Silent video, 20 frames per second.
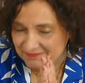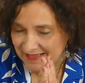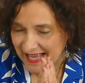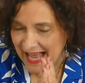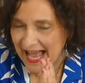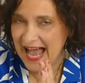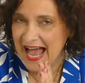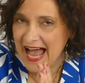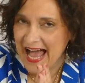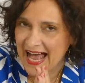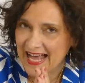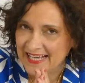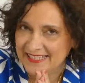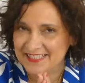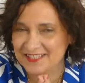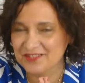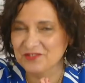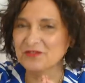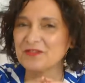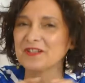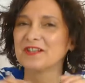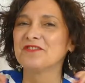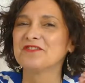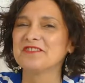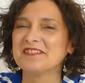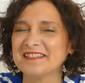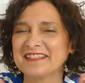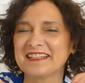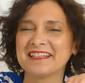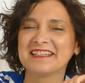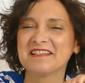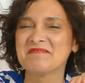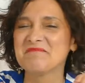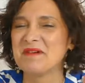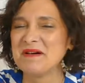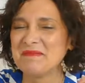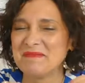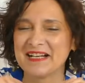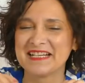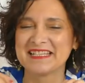Ah, ah, J'ai trouvé que le titre était
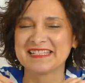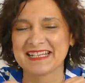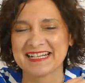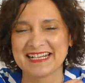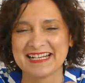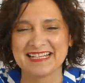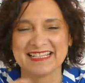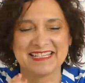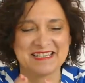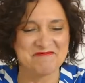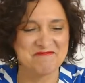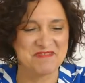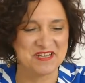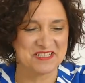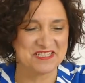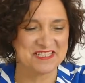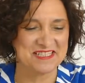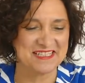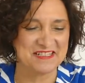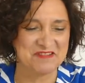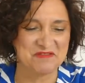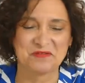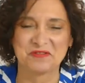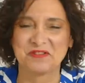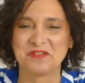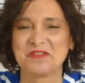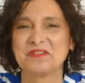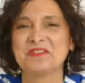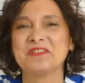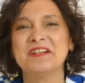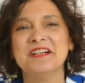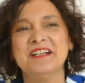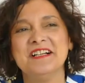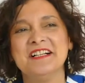pas mal, ça claquait bien, j'étais contente.